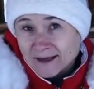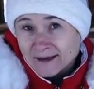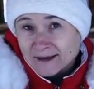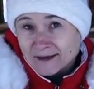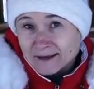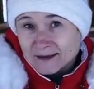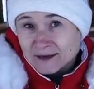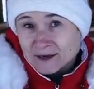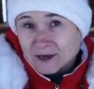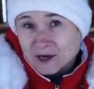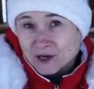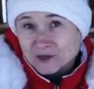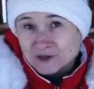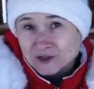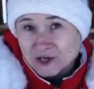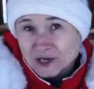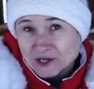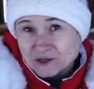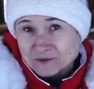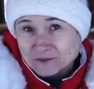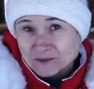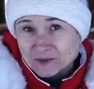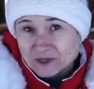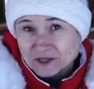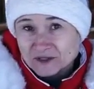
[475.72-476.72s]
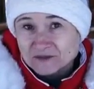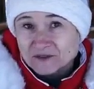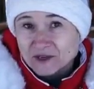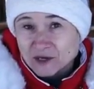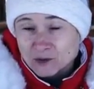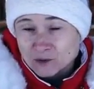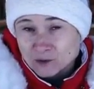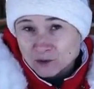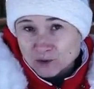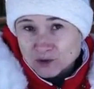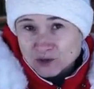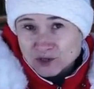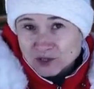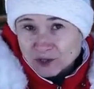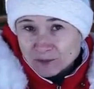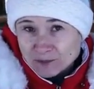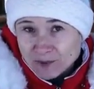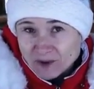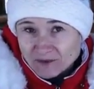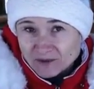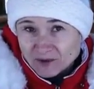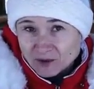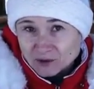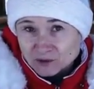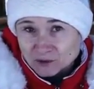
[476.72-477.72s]
e, chociażby z wielu różnych
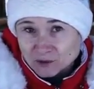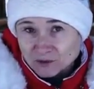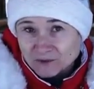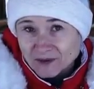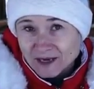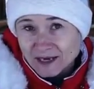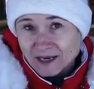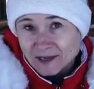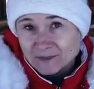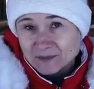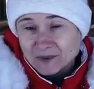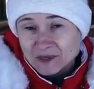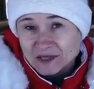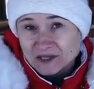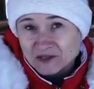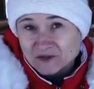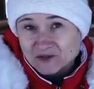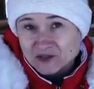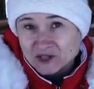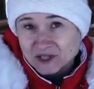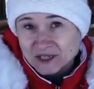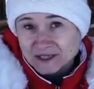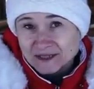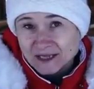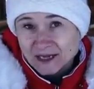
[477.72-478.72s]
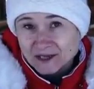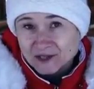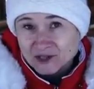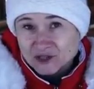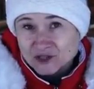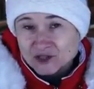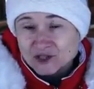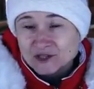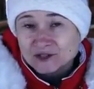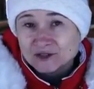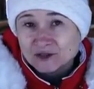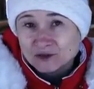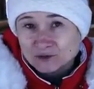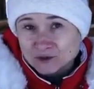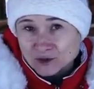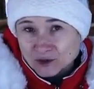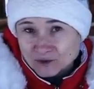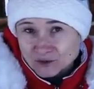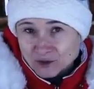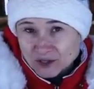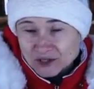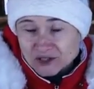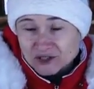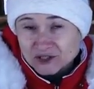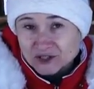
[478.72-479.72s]
powodów, ale pierwszy jest taki, że są
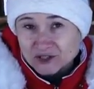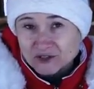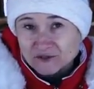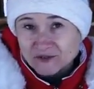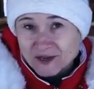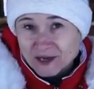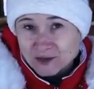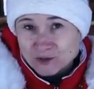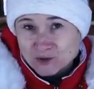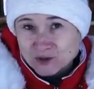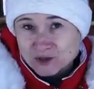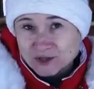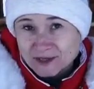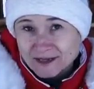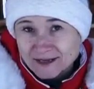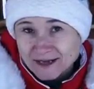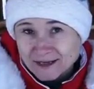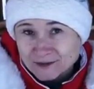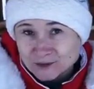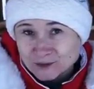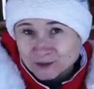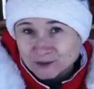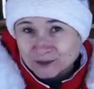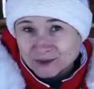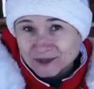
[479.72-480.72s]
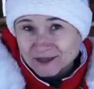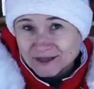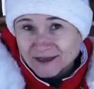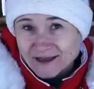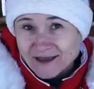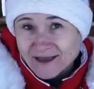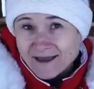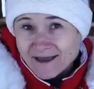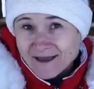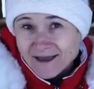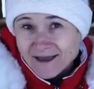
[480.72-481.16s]
to właśnie dwa różne gatunki.